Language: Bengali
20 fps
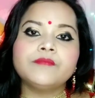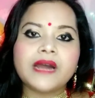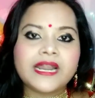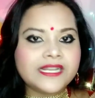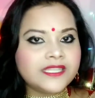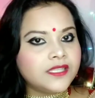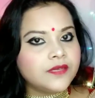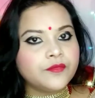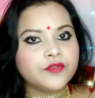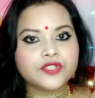
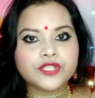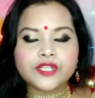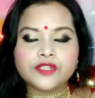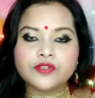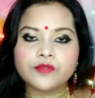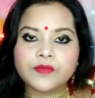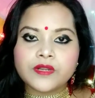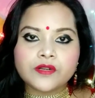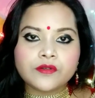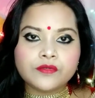বাড়িতে
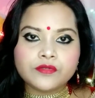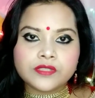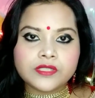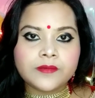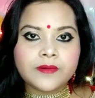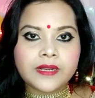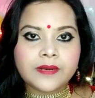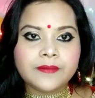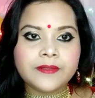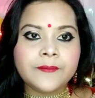বসেই তোমরা
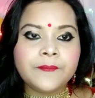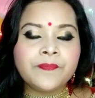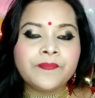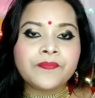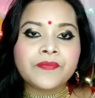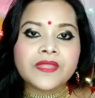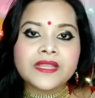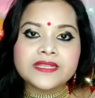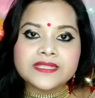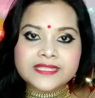করতে পারবে
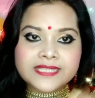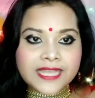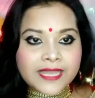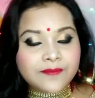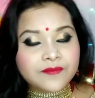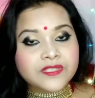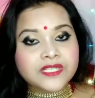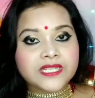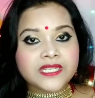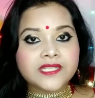
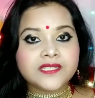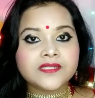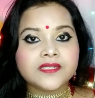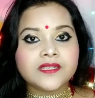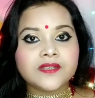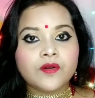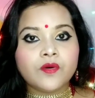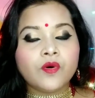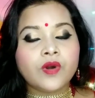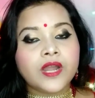সেম জিনিস
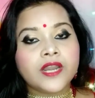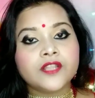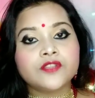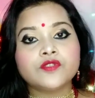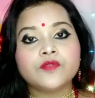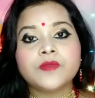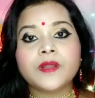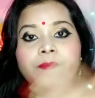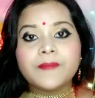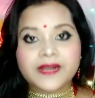ওখানে
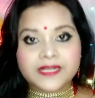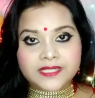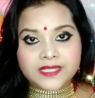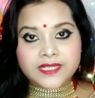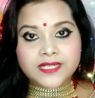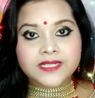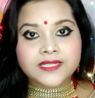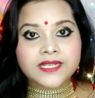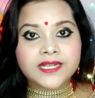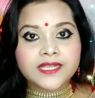তোমরা পাঁচ
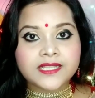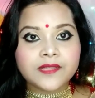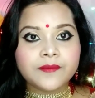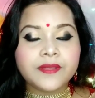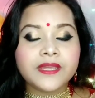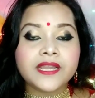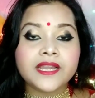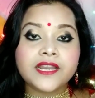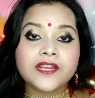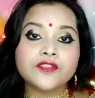হাজার টাকা
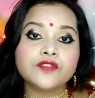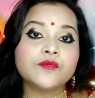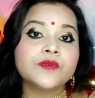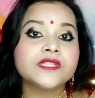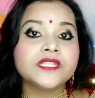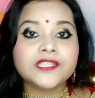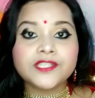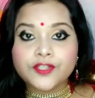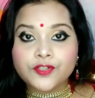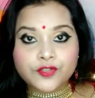দেবে এখানে
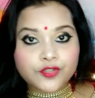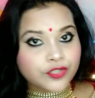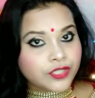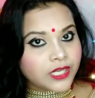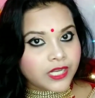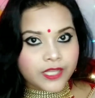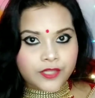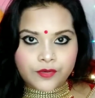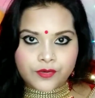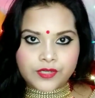তোমাদের তিনশো
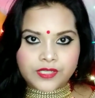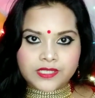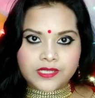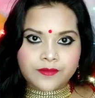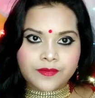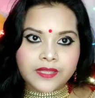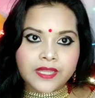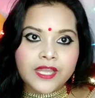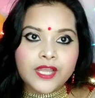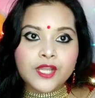টাকাই হয়ে
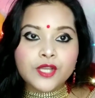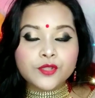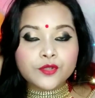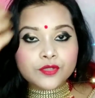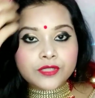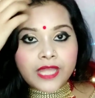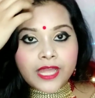যাবে তো